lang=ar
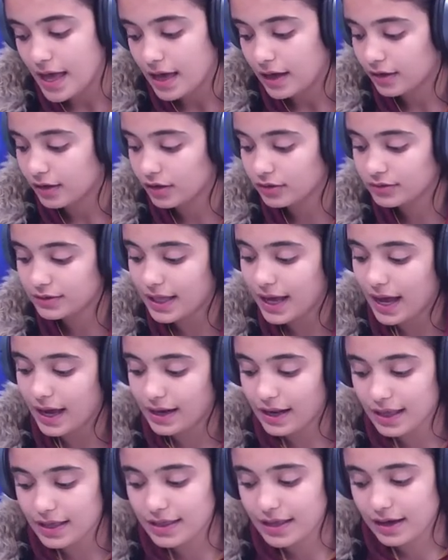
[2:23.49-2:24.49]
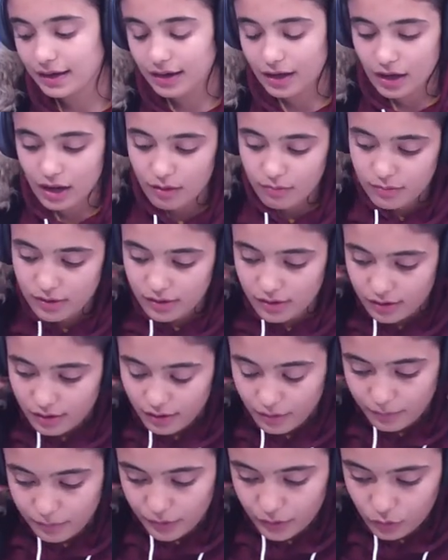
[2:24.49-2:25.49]
رد علي قلمي
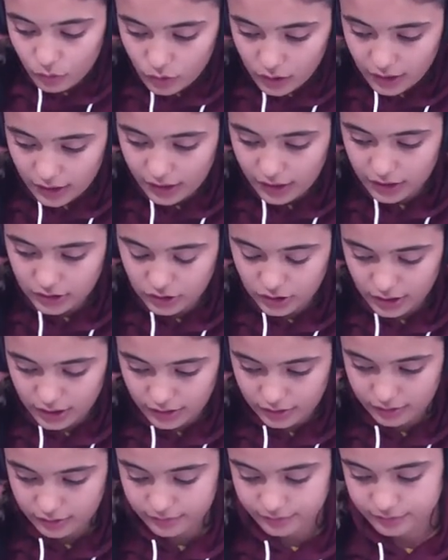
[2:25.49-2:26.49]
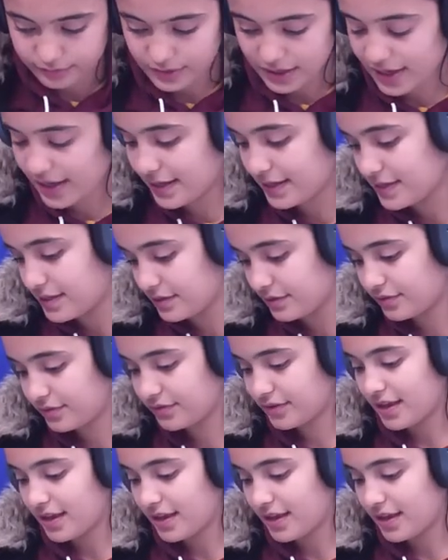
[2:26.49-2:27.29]
بكل خجل آسف